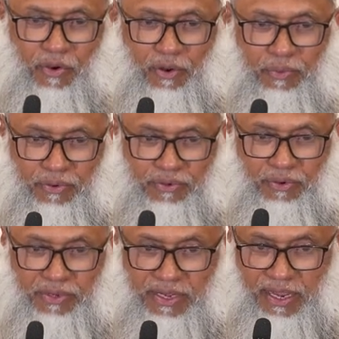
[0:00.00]
অল্প
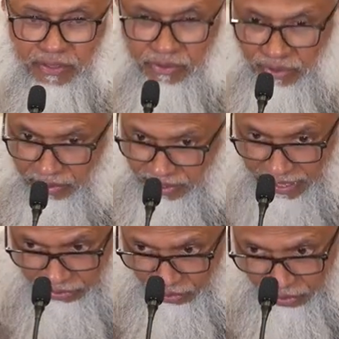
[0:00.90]
শোকে কাতর
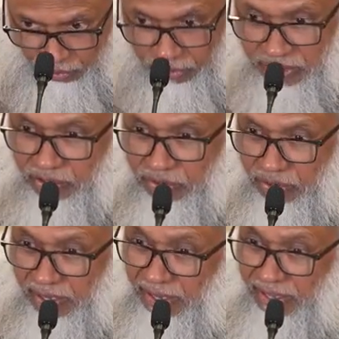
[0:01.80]
কাতর অধিক
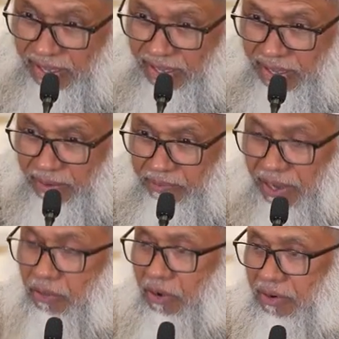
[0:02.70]
শোকে
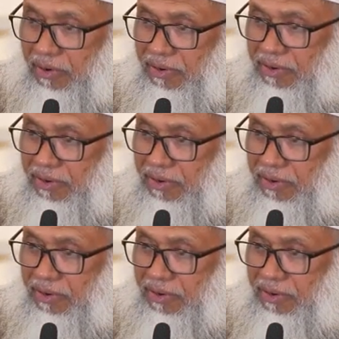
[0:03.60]
পাথর